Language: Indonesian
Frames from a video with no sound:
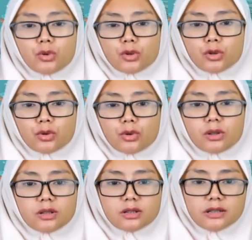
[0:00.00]

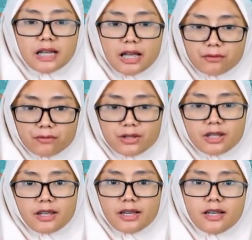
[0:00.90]
untuk eh,
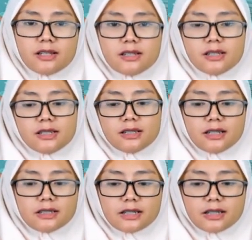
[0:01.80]
diving ya.
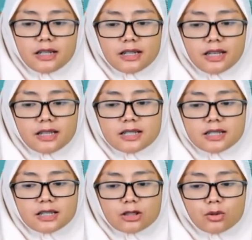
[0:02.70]
Nah, kita lihat di
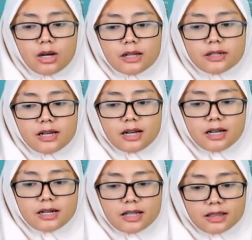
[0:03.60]
situ ada
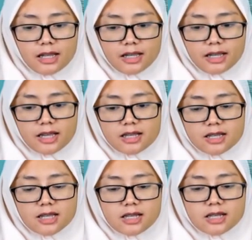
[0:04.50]
data ya.
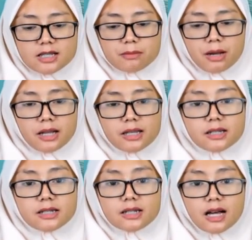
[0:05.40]
Semakin
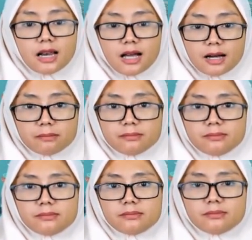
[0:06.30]
ke dalam,
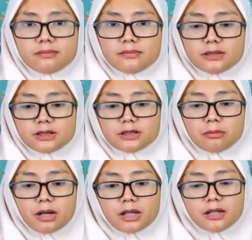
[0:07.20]

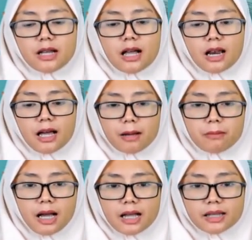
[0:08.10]
semakin dalam
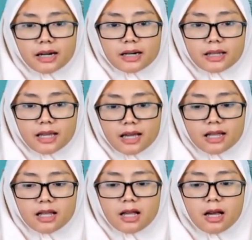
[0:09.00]

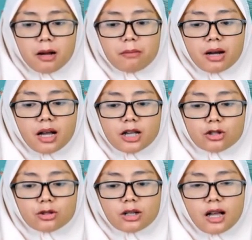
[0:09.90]
airnya, maka
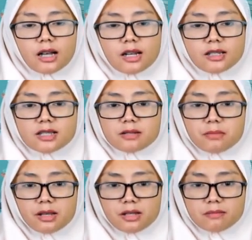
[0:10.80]
itu tekanannya
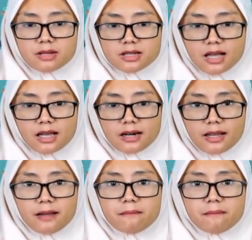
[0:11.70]
semakin besar ya.